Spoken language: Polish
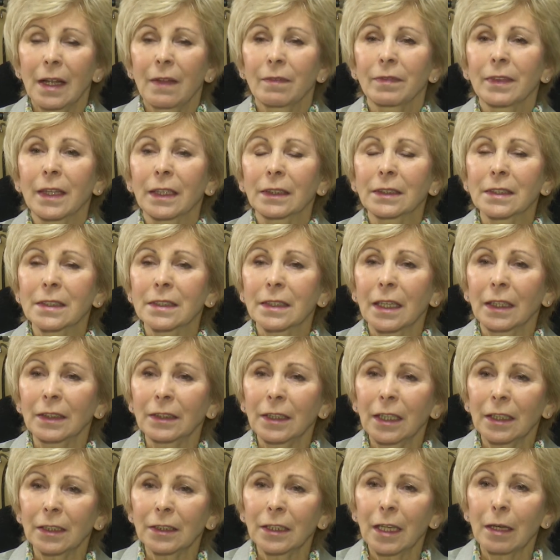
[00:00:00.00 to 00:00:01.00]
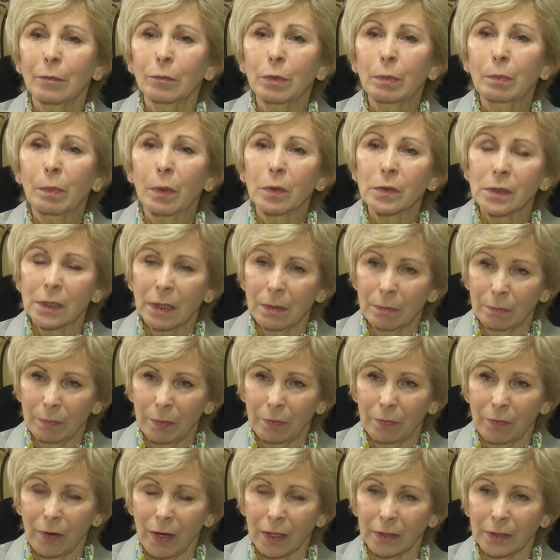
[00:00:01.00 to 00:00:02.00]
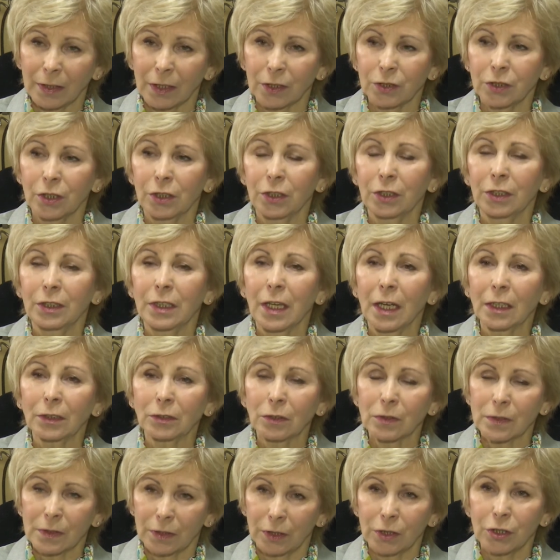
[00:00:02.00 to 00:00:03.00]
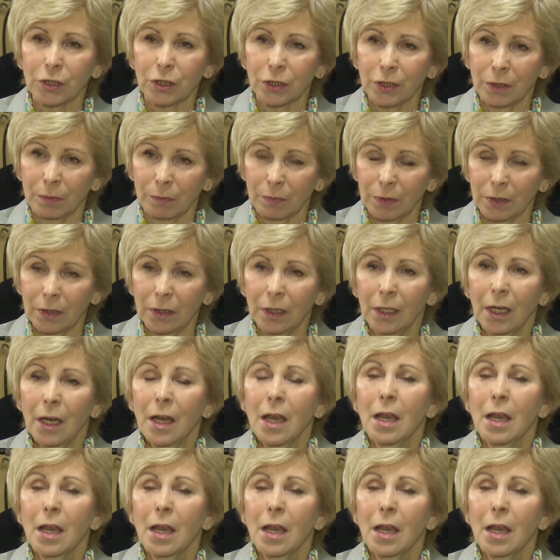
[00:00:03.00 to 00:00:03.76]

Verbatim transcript: nad standardami postępowania, czyli diagnostycznymi,